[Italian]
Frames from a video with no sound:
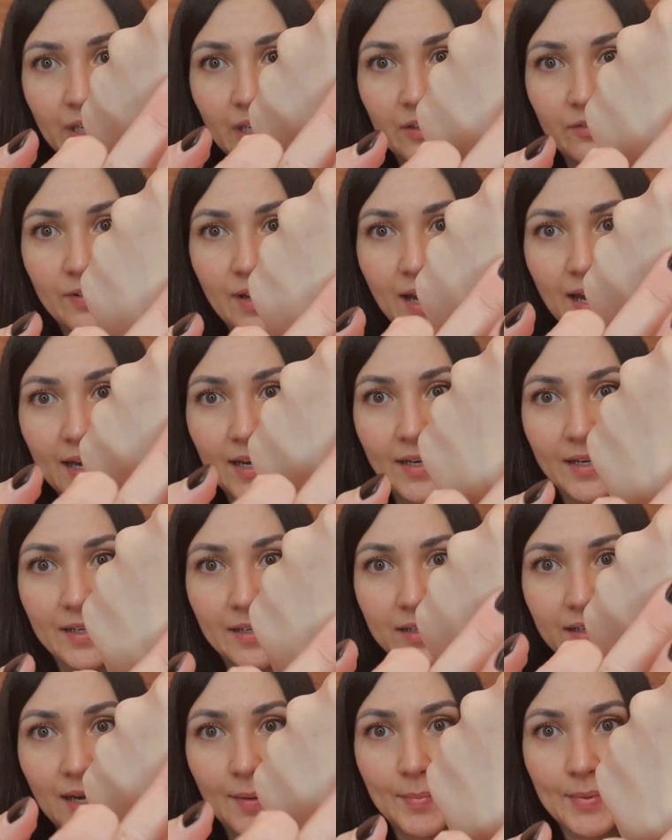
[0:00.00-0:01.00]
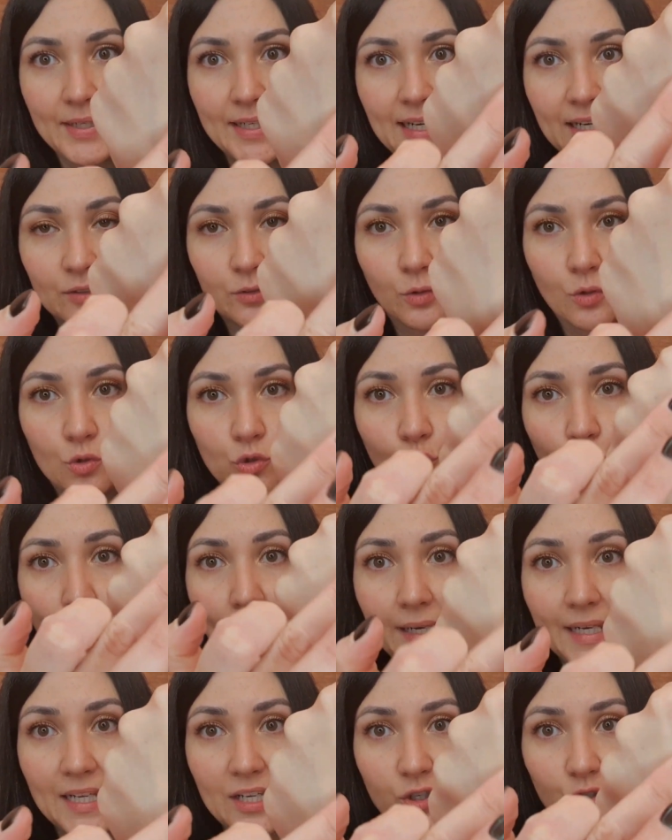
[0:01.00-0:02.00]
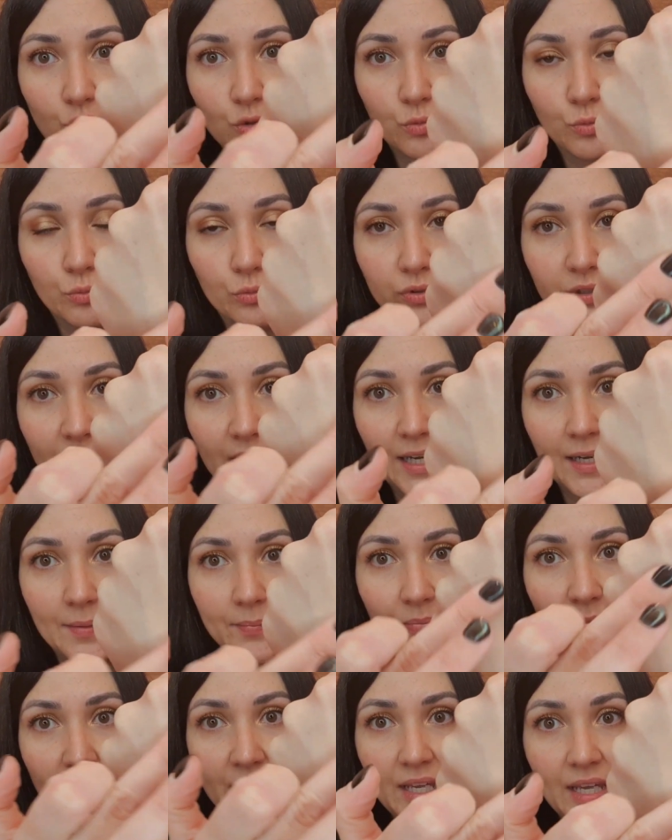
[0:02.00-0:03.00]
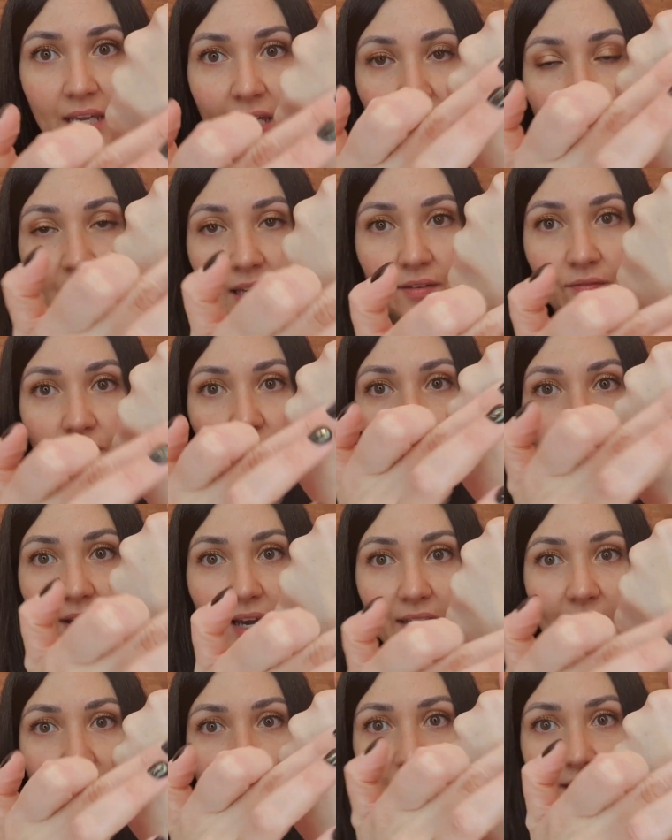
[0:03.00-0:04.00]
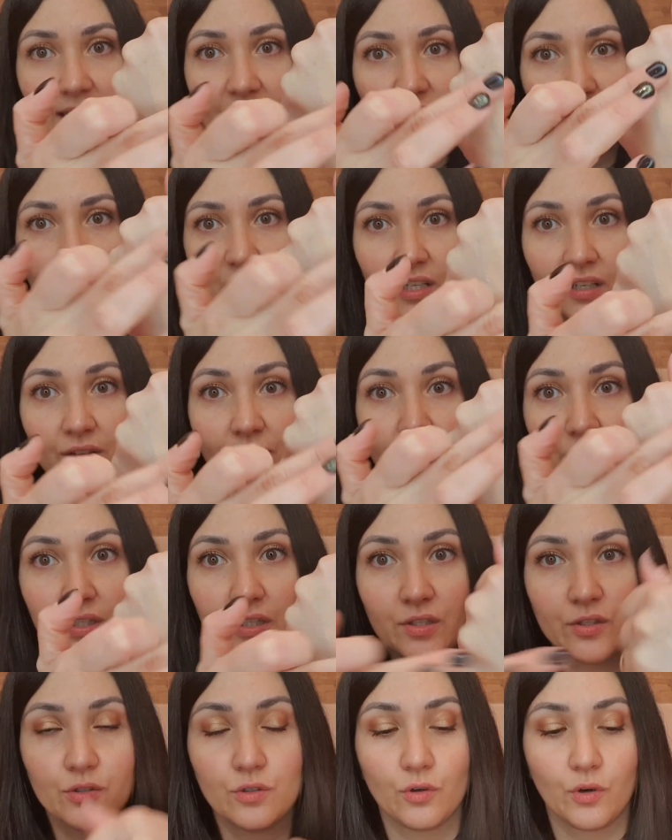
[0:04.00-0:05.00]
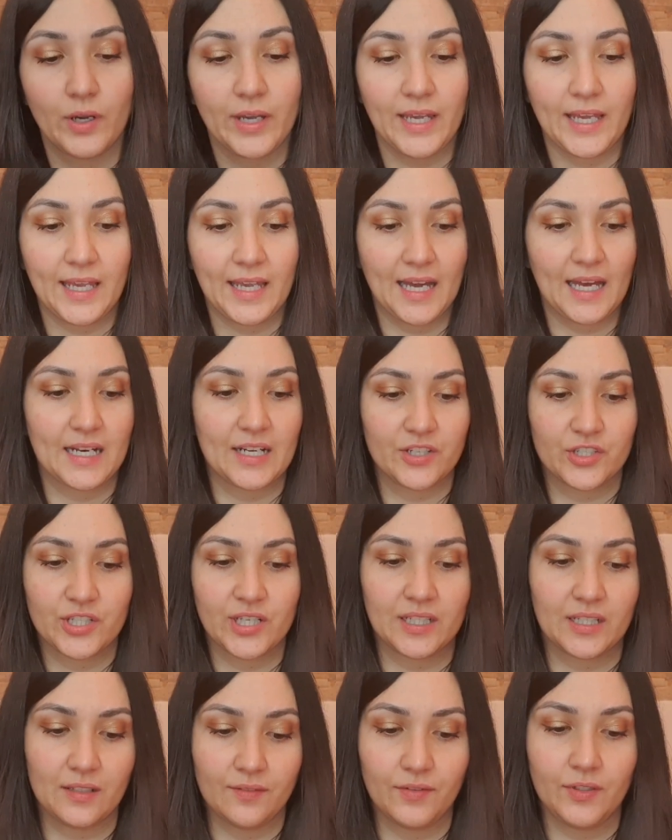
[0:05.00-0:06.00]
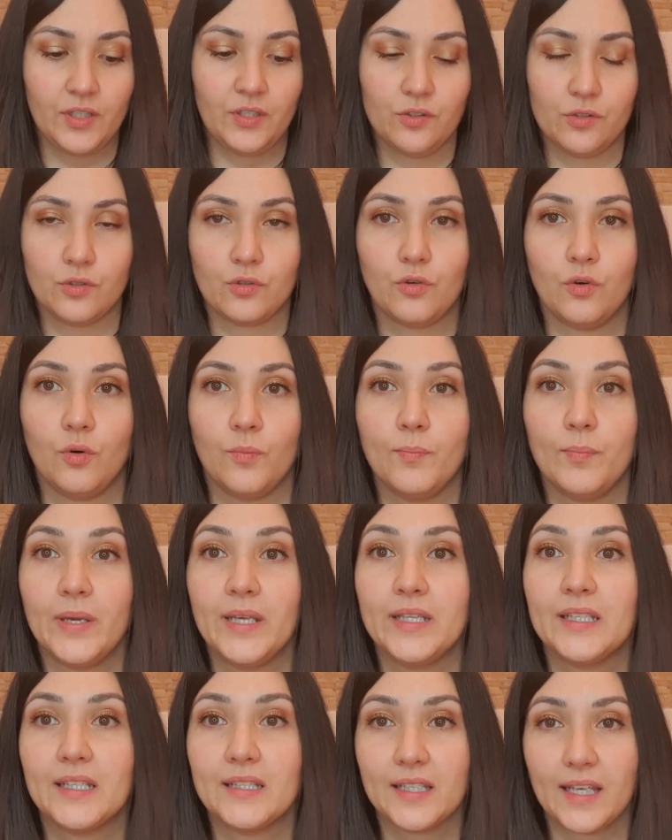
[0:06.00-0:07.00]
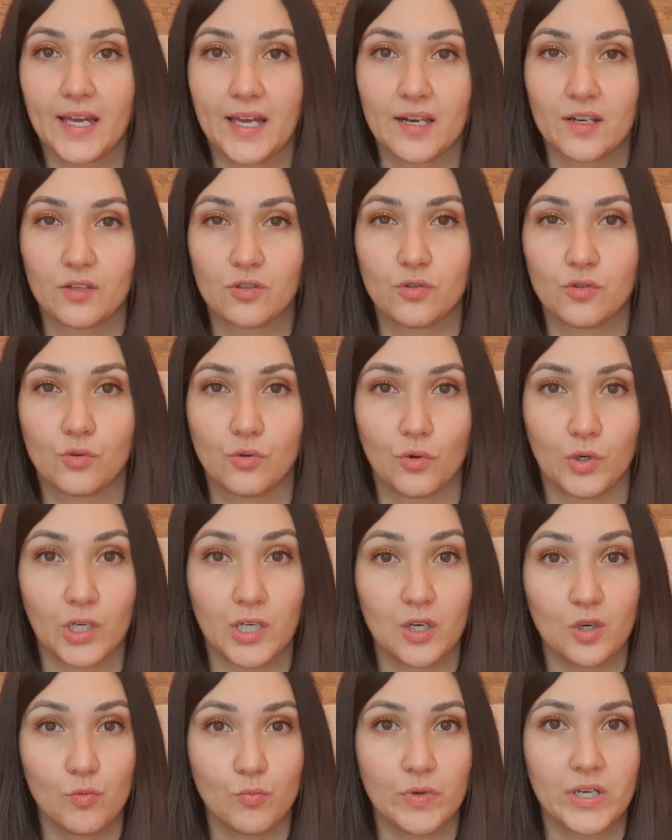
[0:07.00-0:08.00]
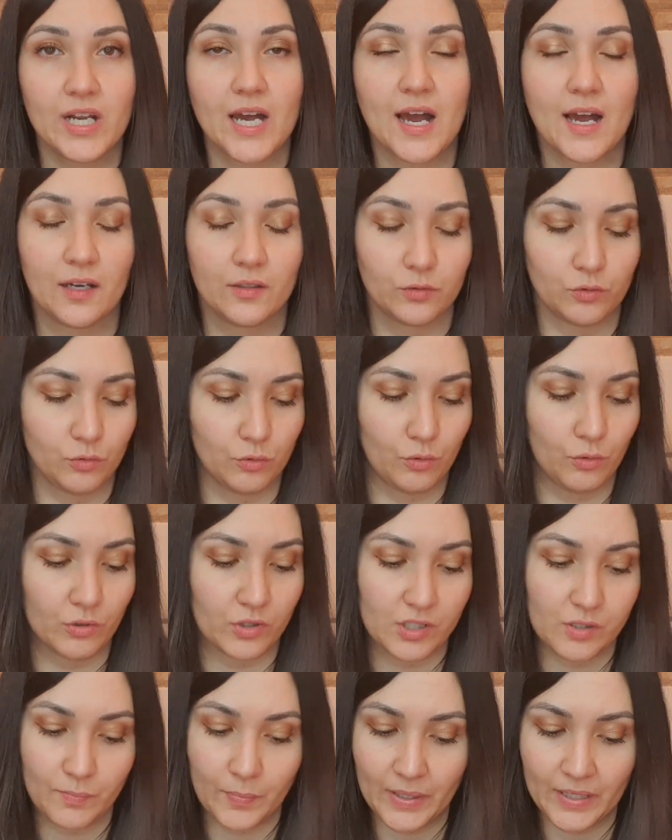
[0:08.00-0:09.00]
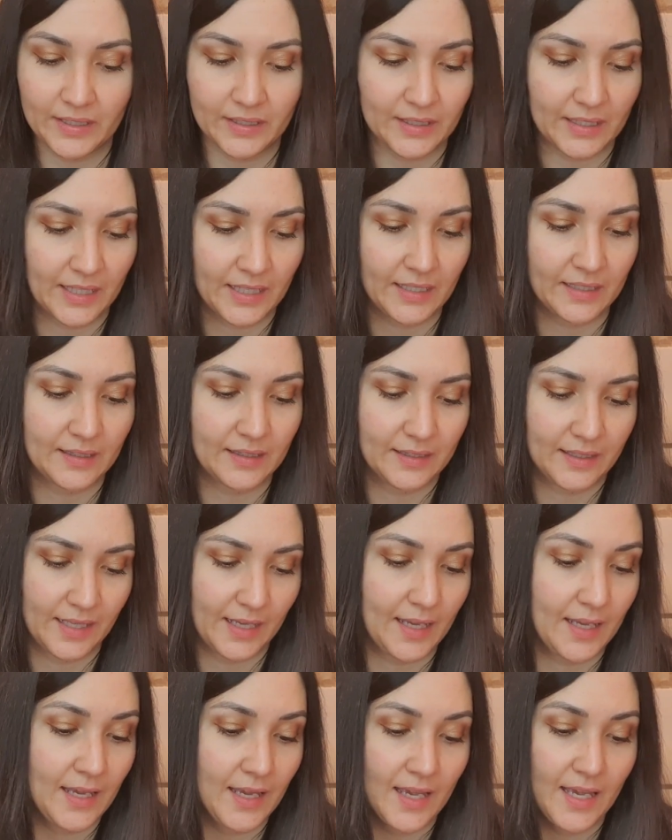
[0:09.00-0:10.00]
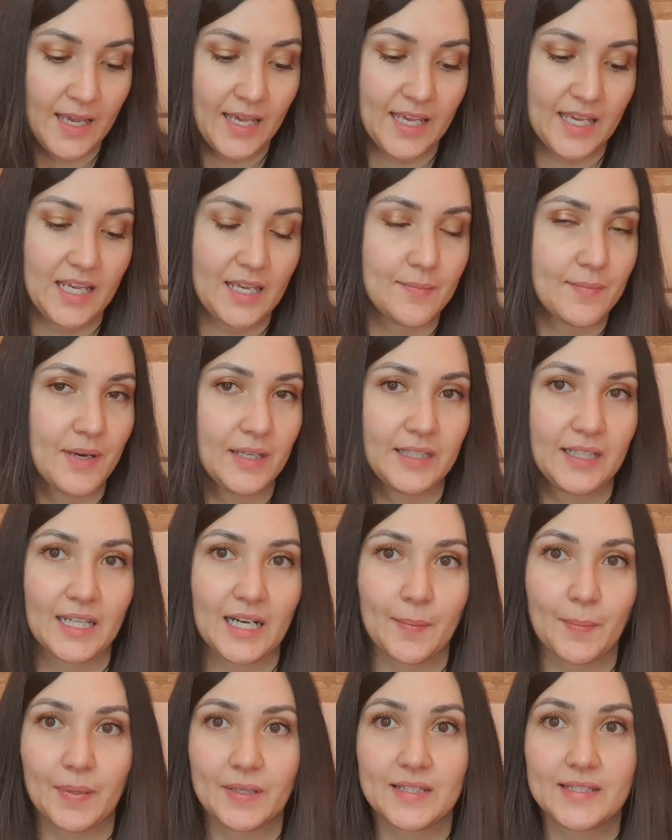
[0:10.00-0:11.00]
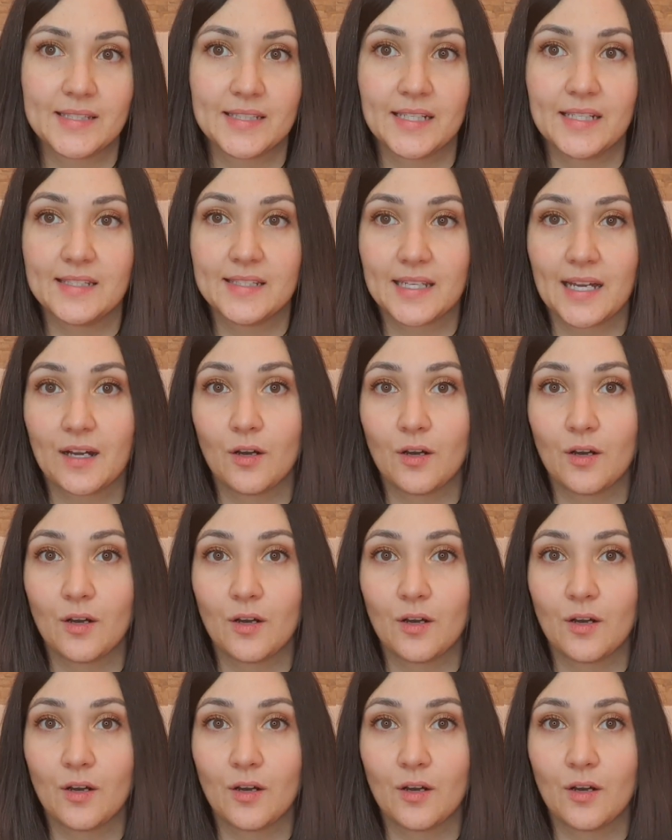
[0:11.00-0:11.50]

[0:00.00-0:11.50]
che va eh, applicato su pelle asciutta vi va a detergere il viso e a lasciare il viso ben deterso, illuminato, splendente in maniera pazzesca.